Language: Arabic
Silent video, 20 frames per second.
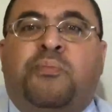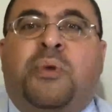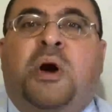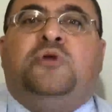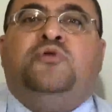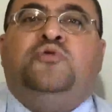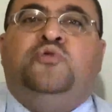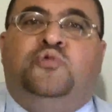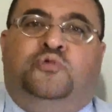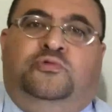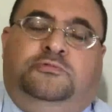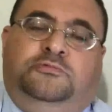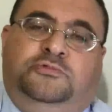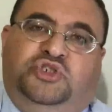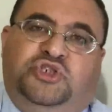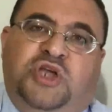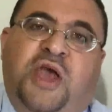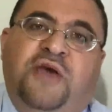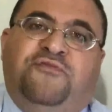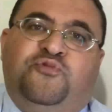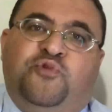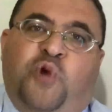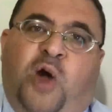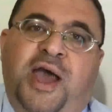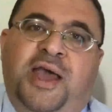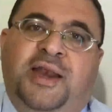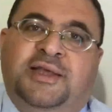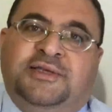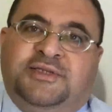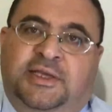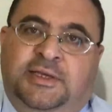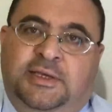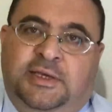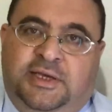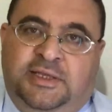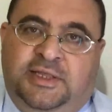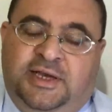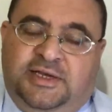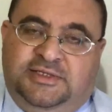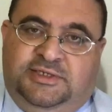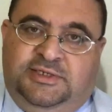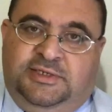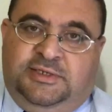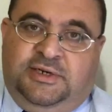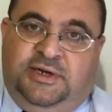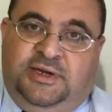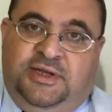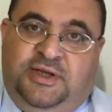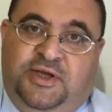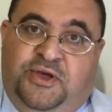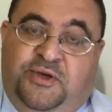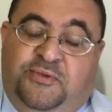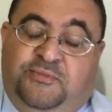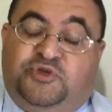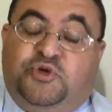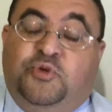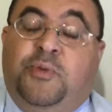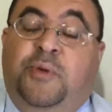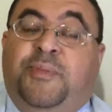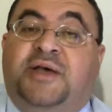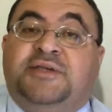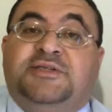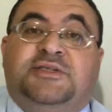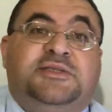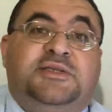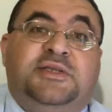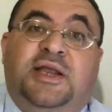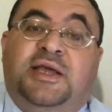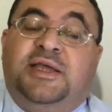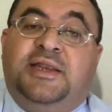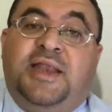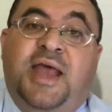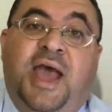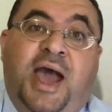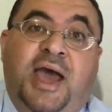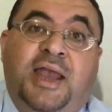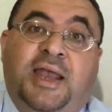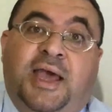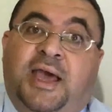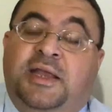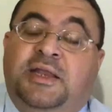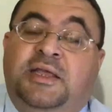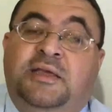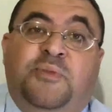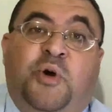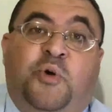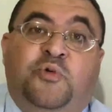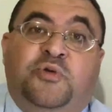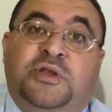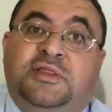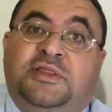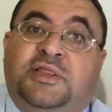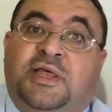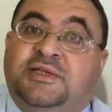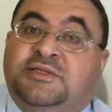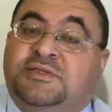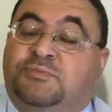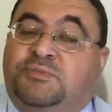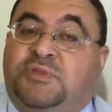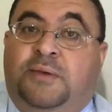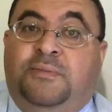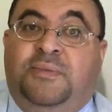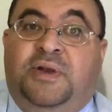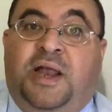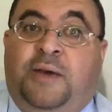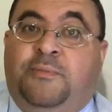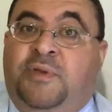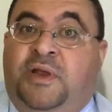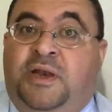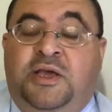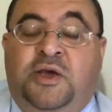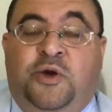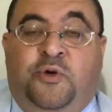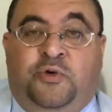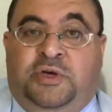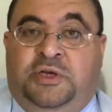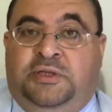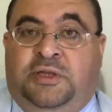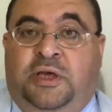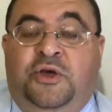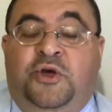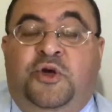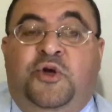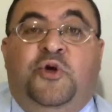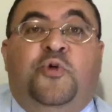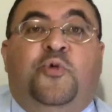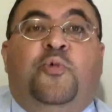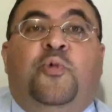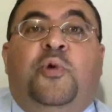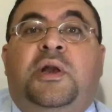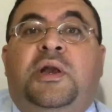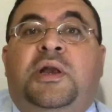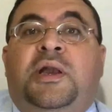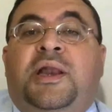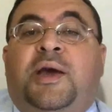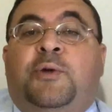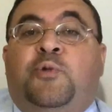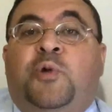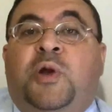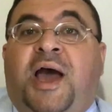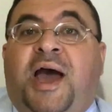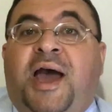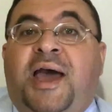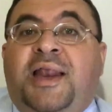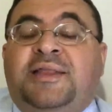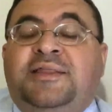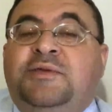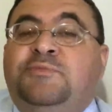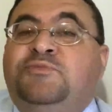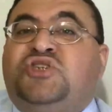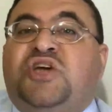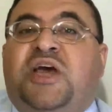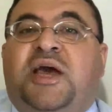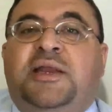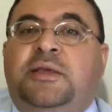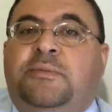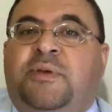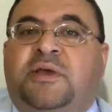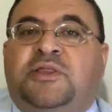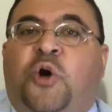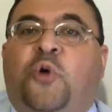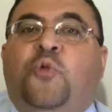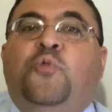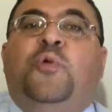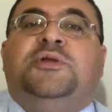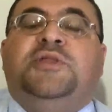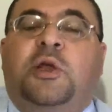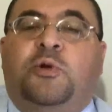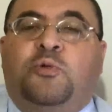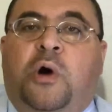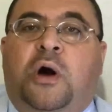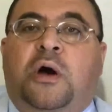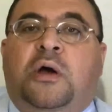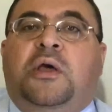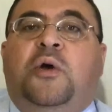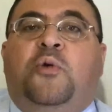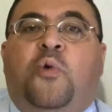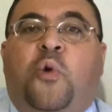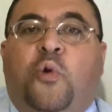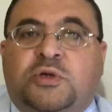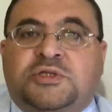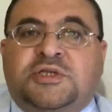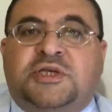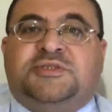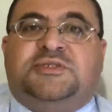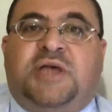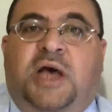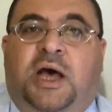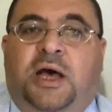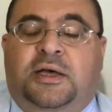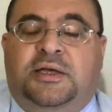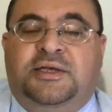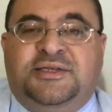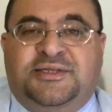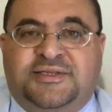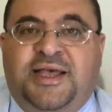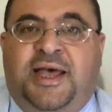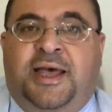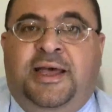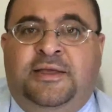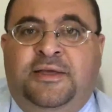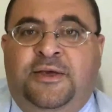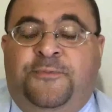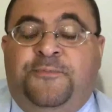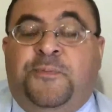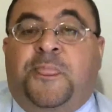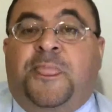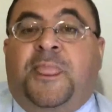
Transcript: برضو شافوا حاله زي كده كتير بس هم محسسينك انها حاله غريبه وان انت لازم تعمل عمليه وكده والحاله دي مش غريبه ده هو ده الواقع وهو ده الصح ازاي